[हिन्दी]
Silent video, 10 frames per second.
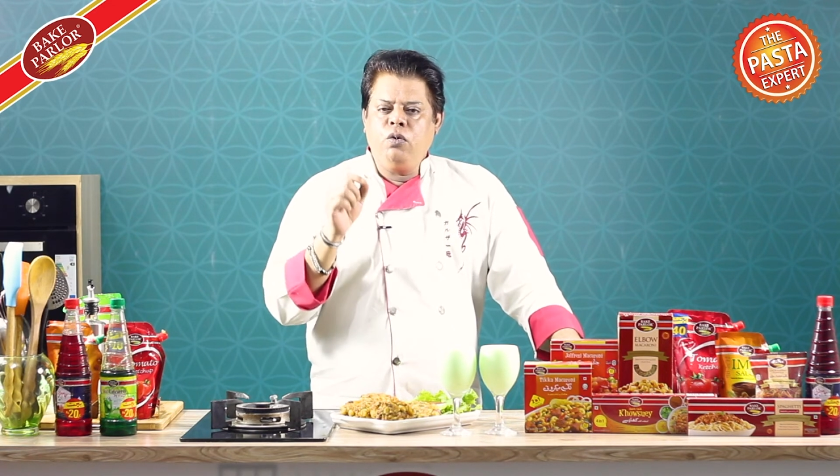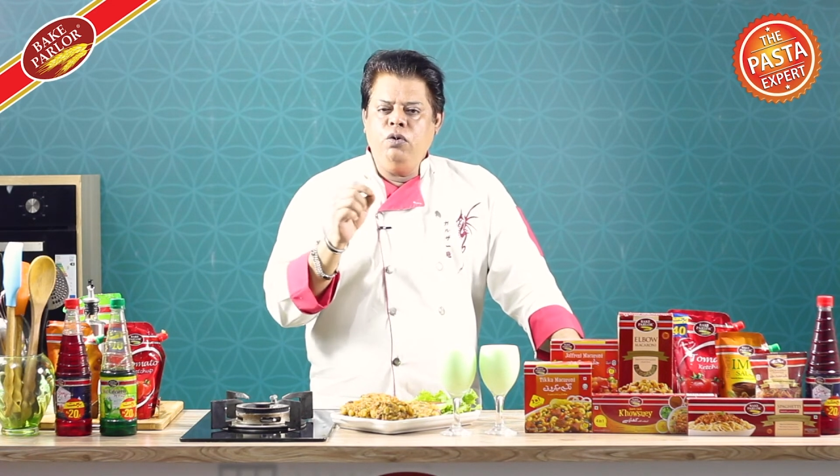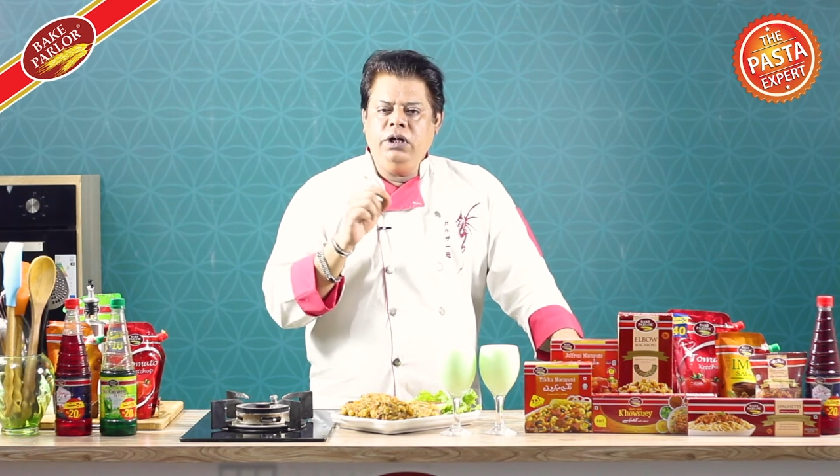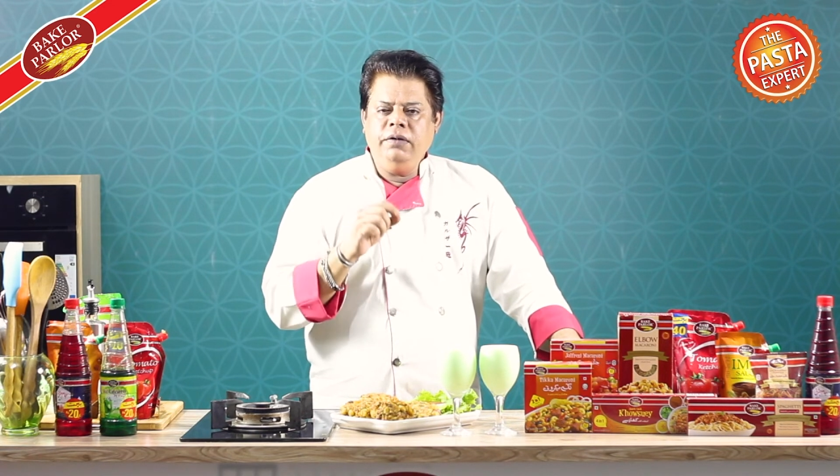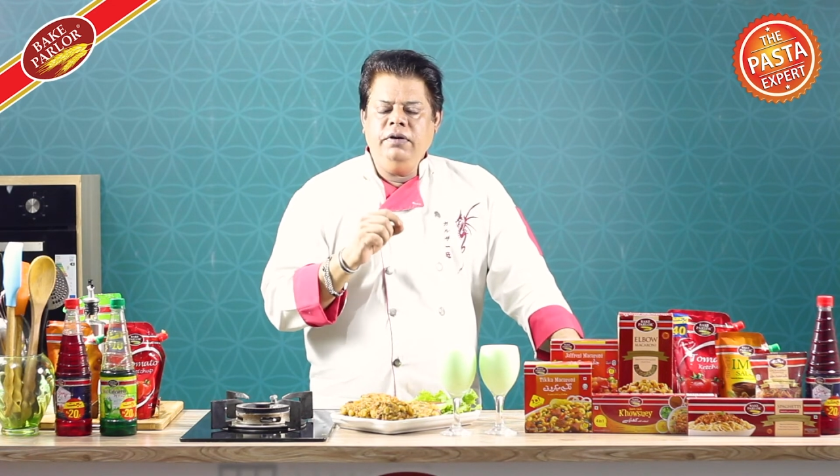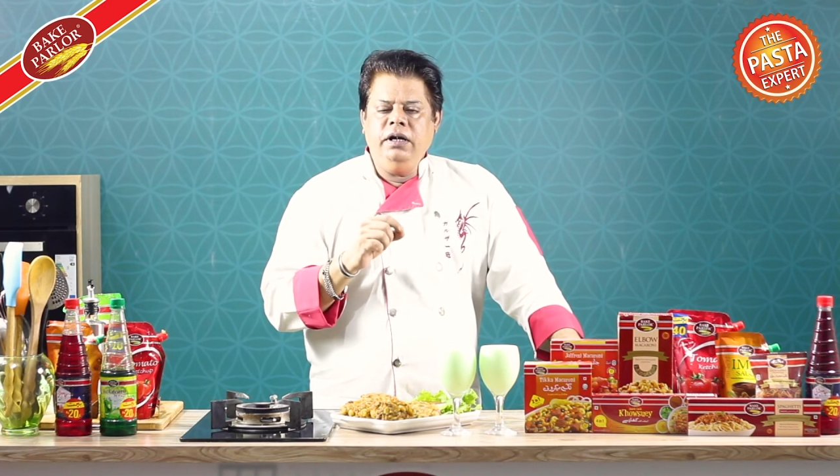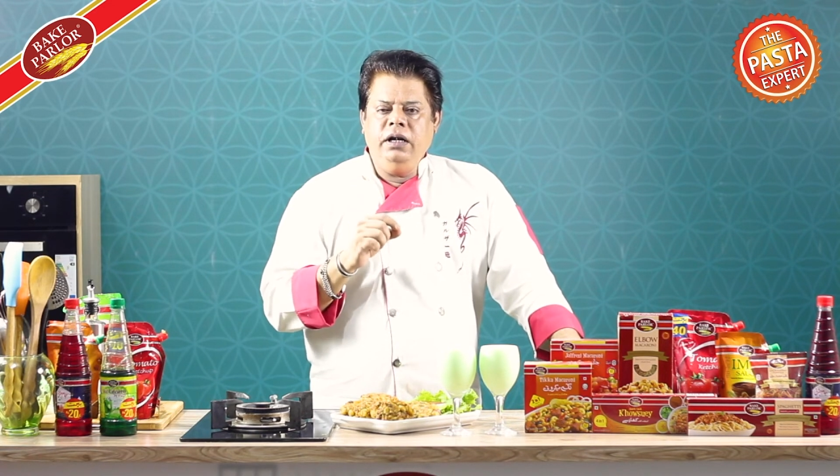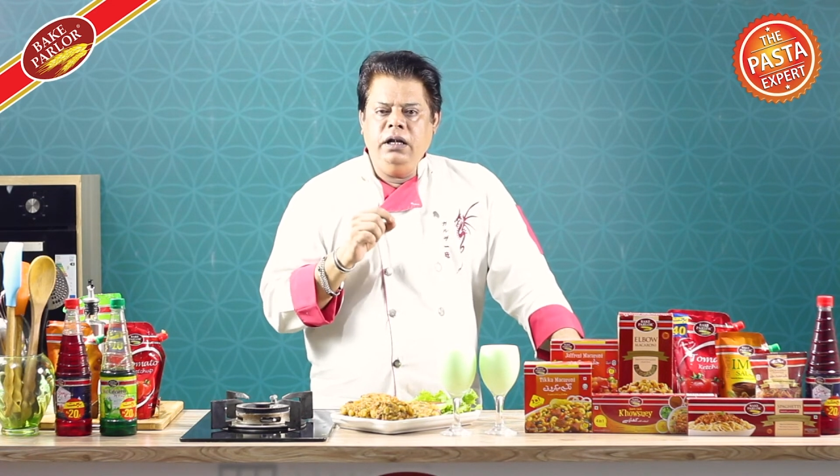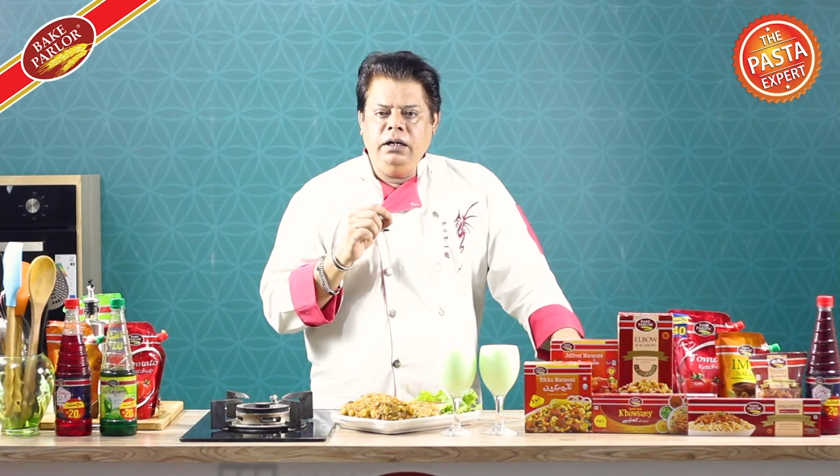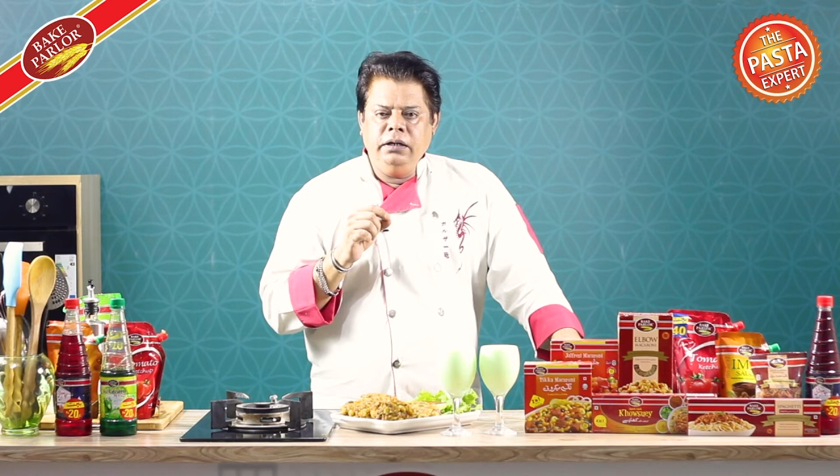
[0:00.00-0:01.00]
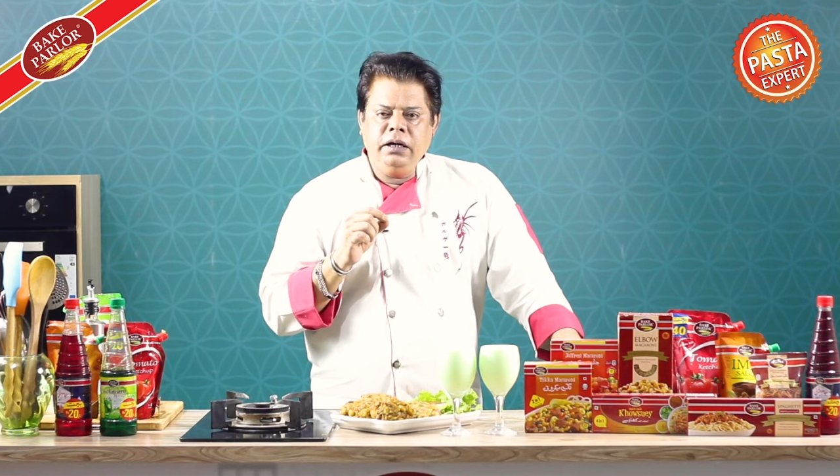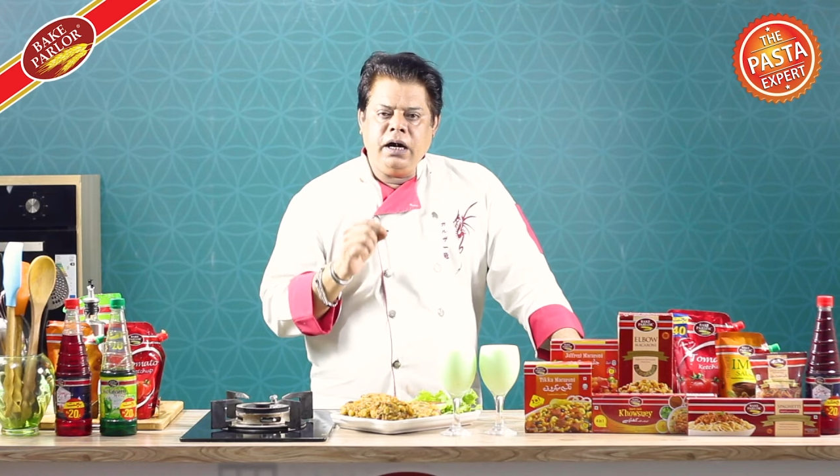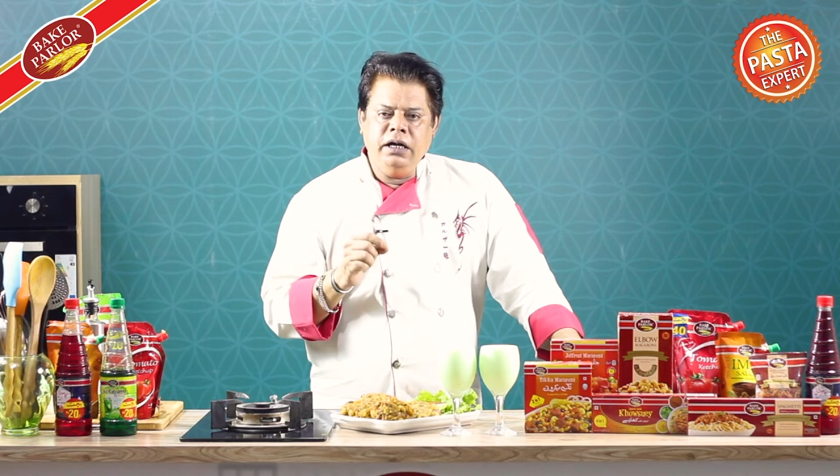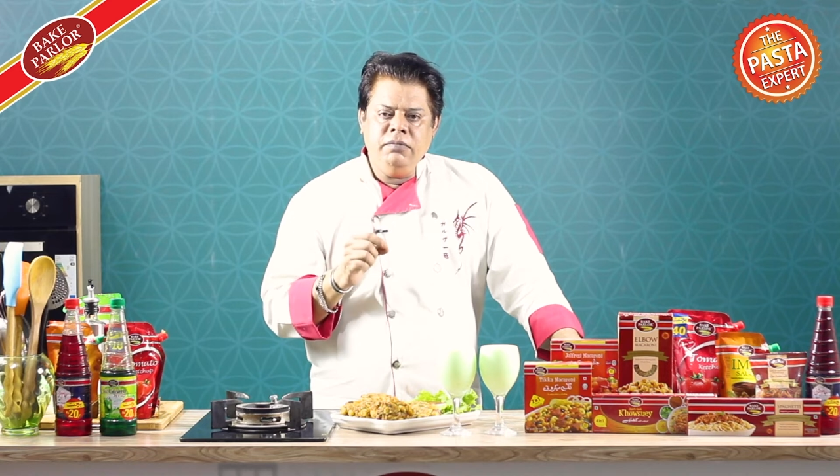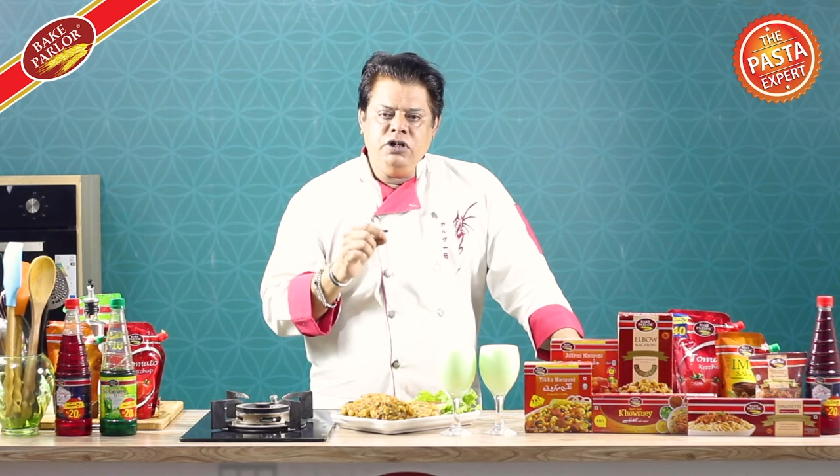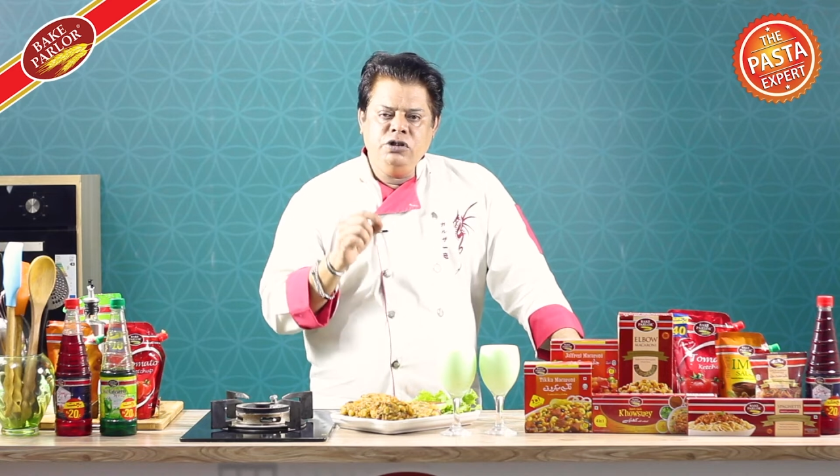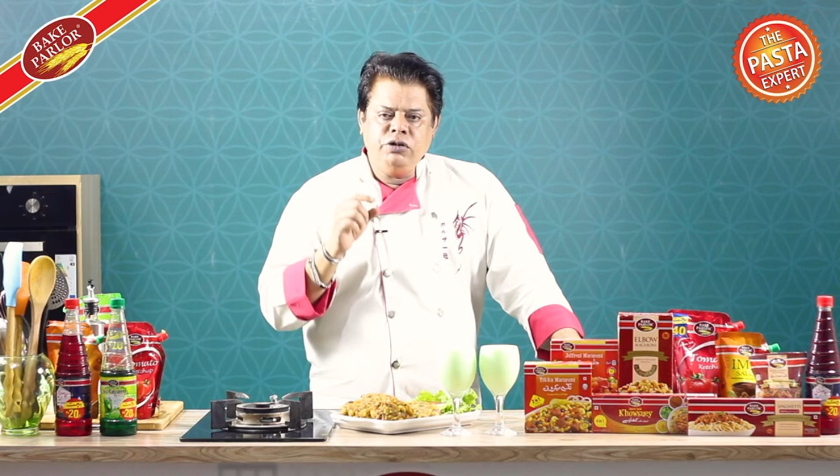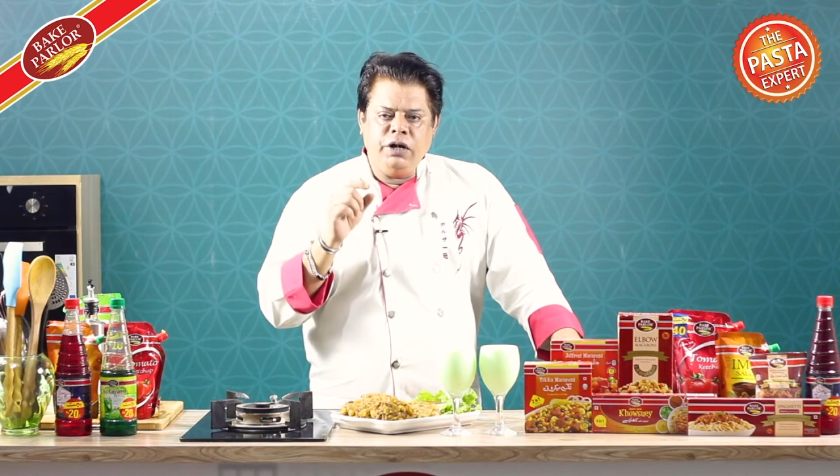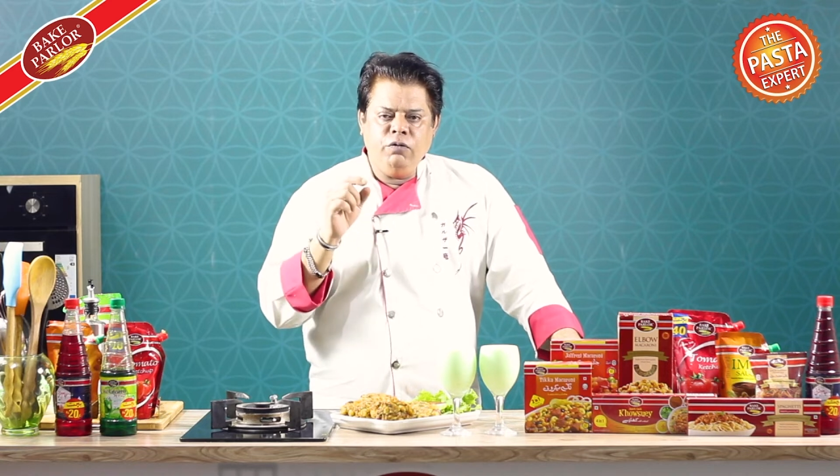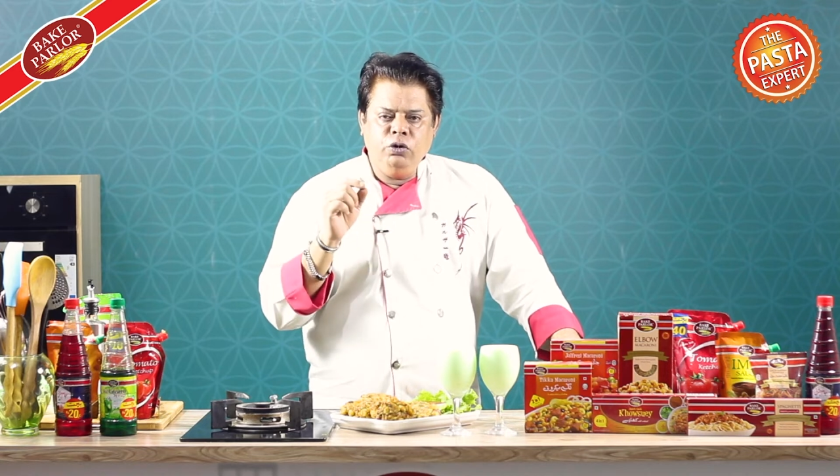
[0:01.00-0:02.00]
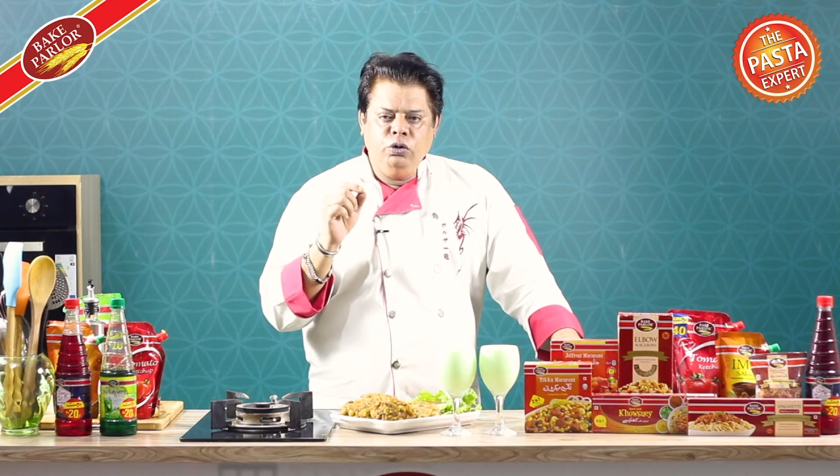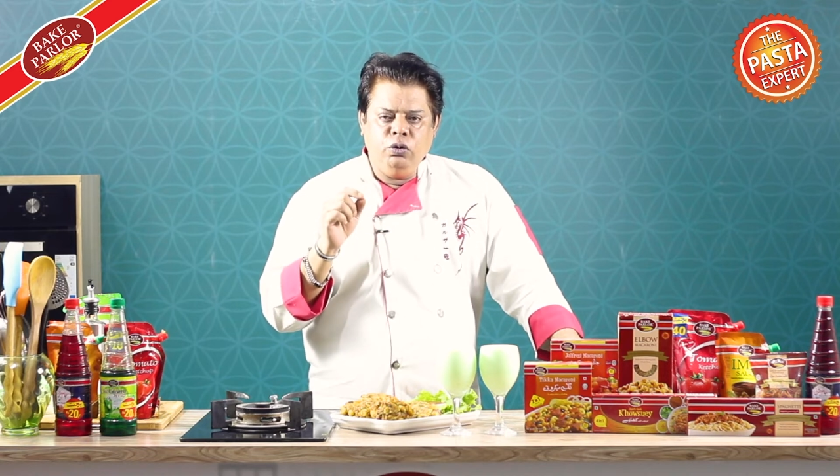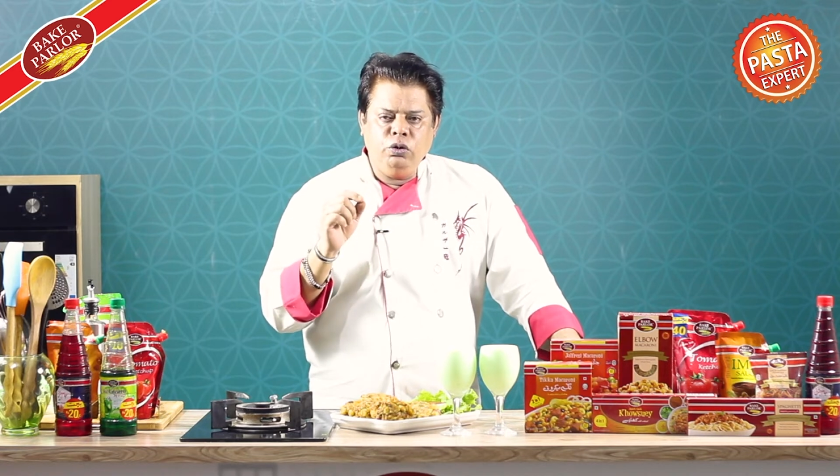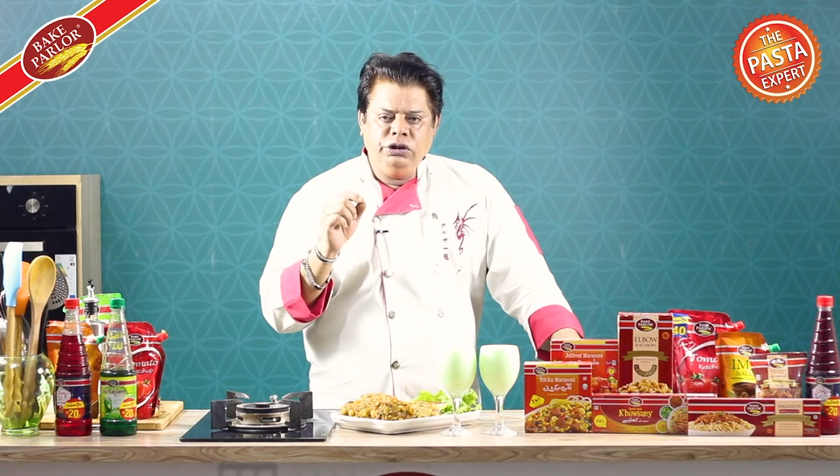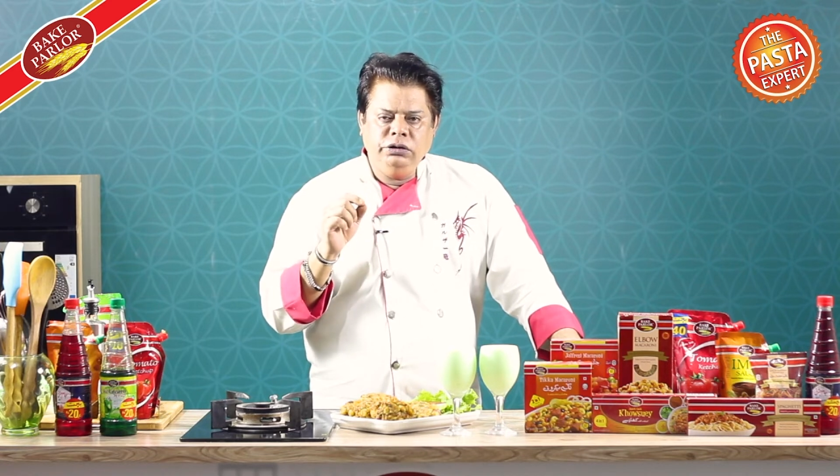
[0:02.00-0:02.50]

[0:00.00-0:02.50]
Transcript: कुटी हुई काली मिर्च जो है वो दो